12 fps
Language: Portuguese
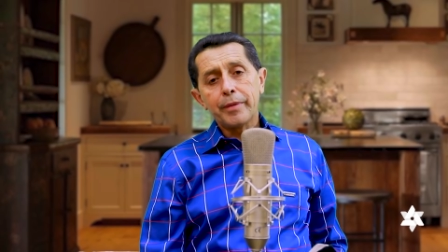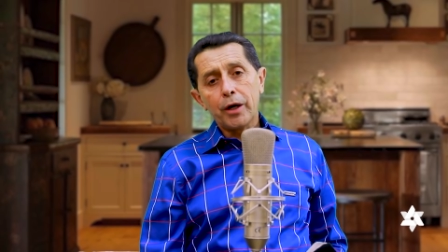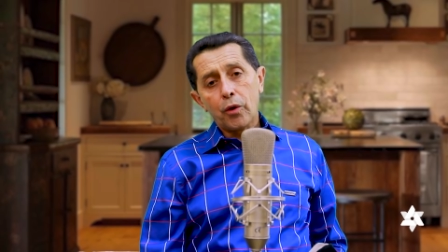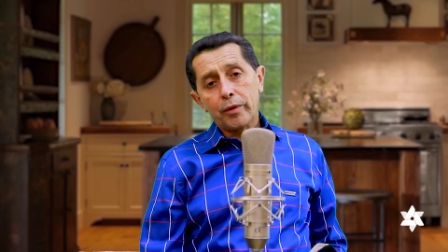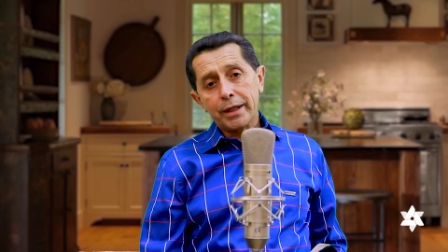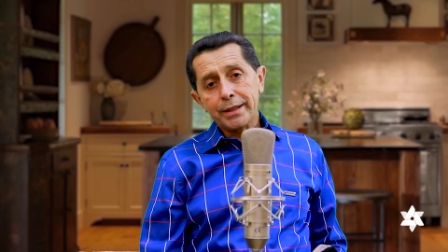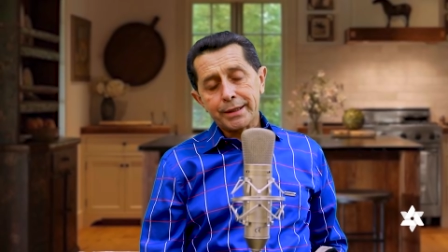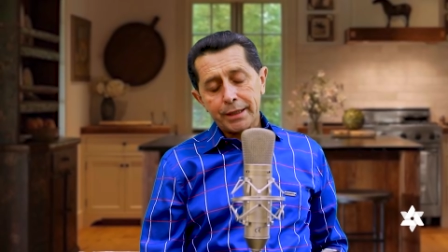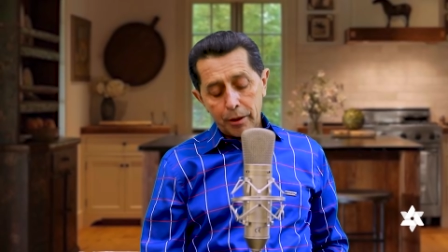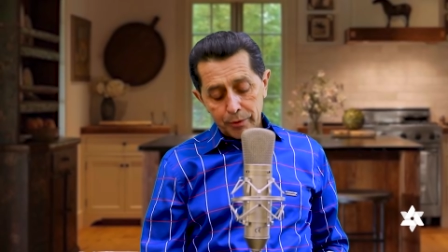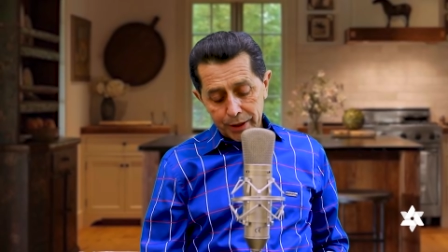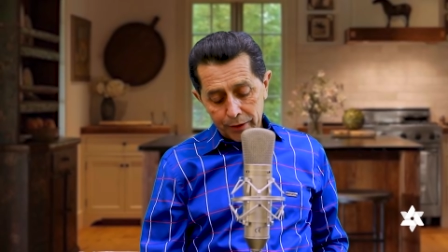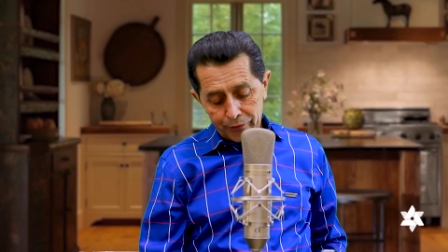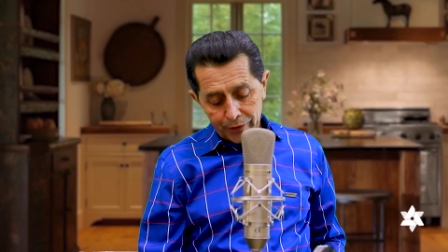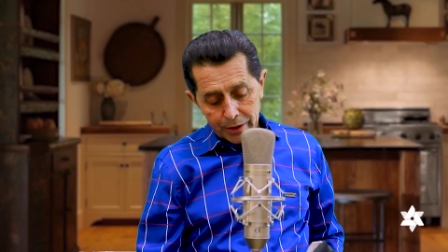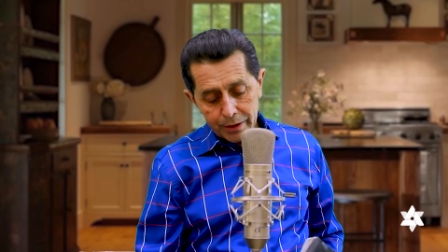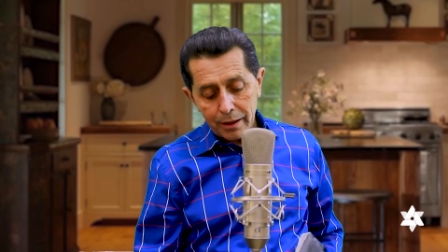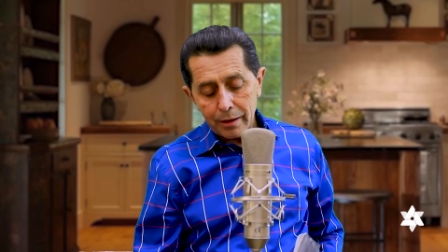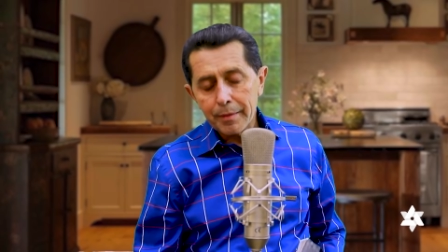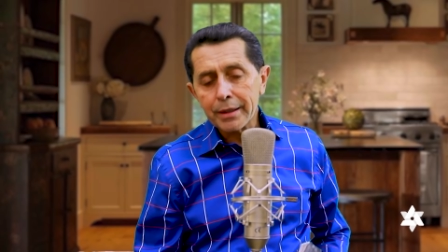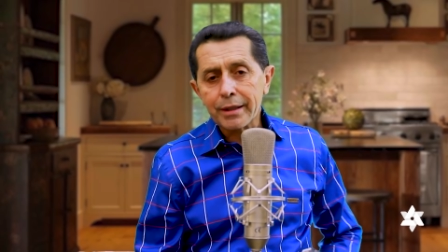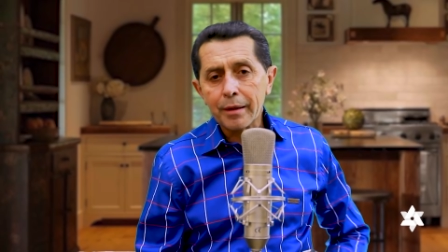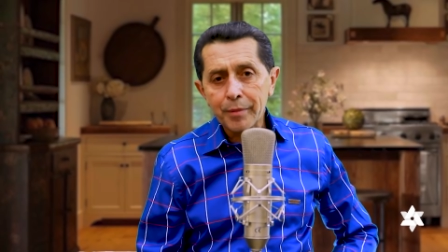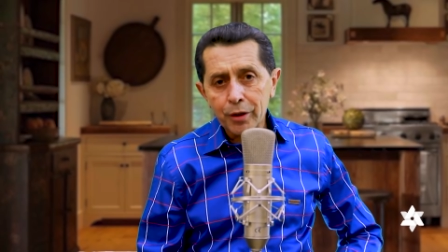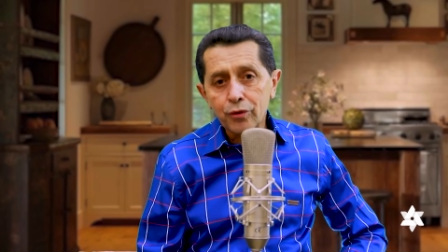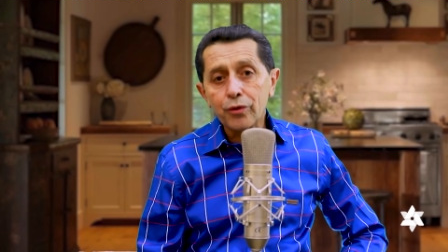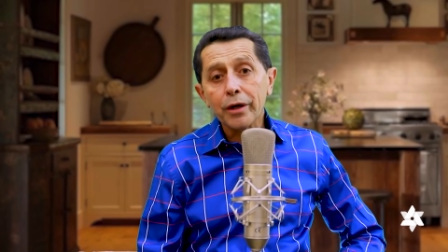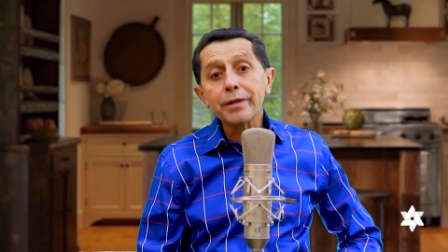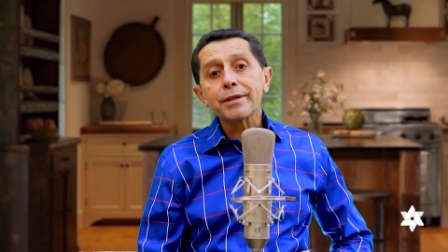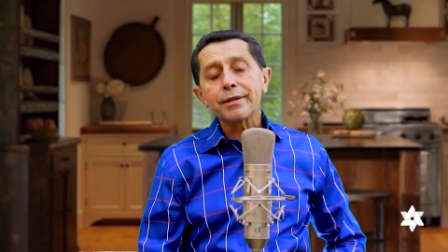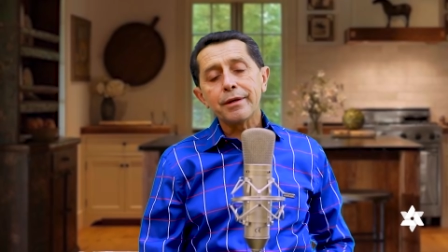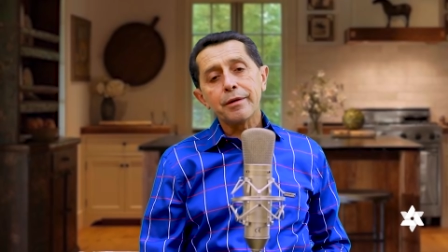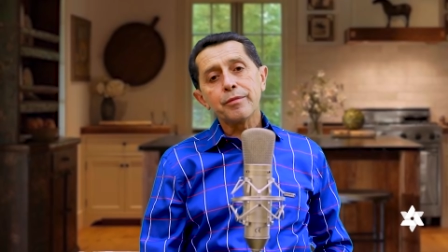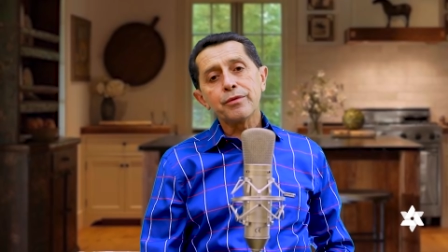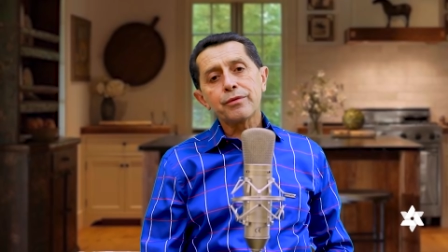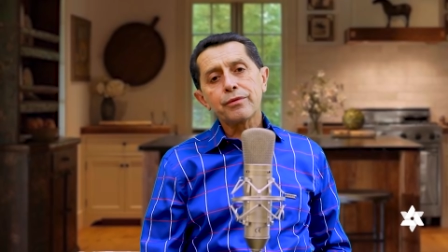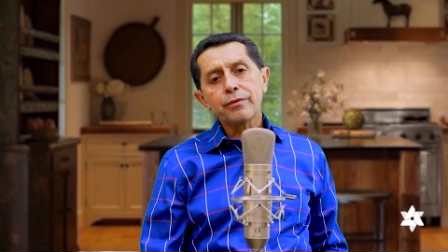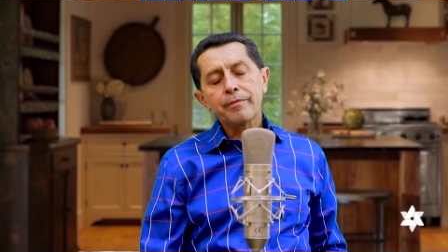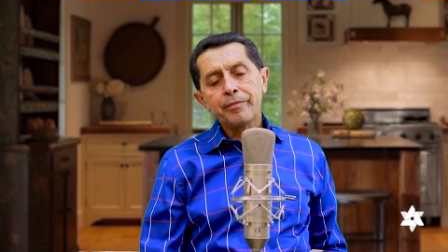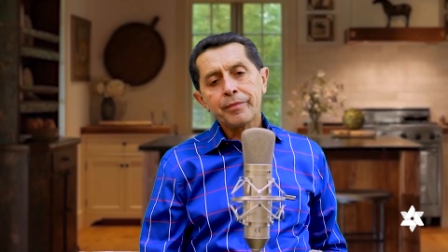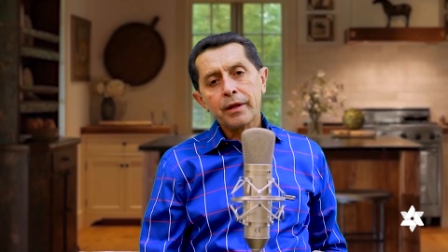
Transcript: para alcançarmos a fé de arrebatamento, nós temos